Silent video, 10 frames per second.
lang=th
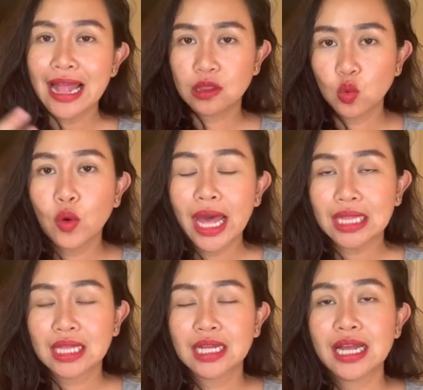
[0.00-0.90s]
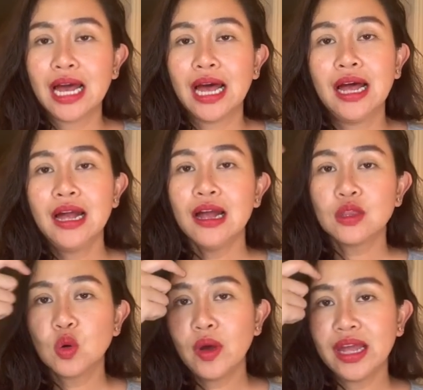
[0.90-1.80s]
การดูเอ็ดนะคะ
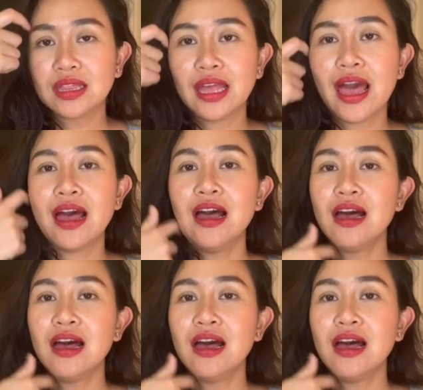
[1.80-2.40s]
ดูเอ็ดเนี่ย